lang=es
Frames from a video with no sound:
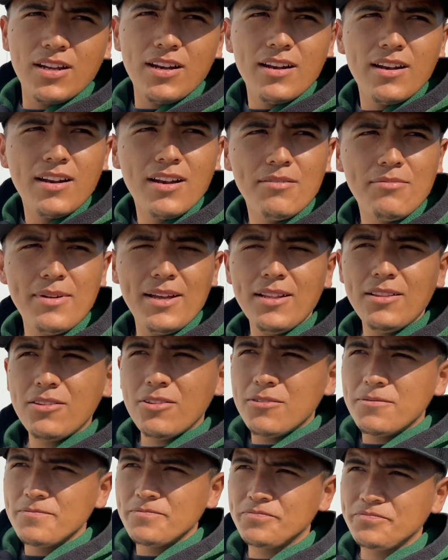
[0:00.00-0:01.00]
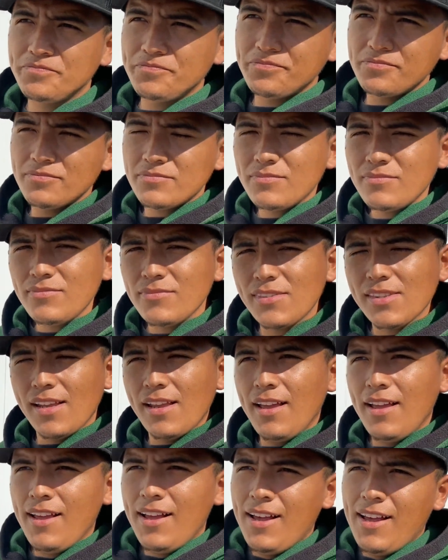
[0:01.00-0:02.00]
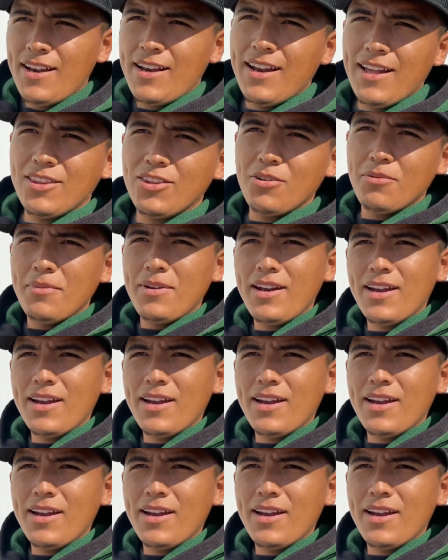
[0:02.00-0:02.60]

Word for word: el, viento. La toma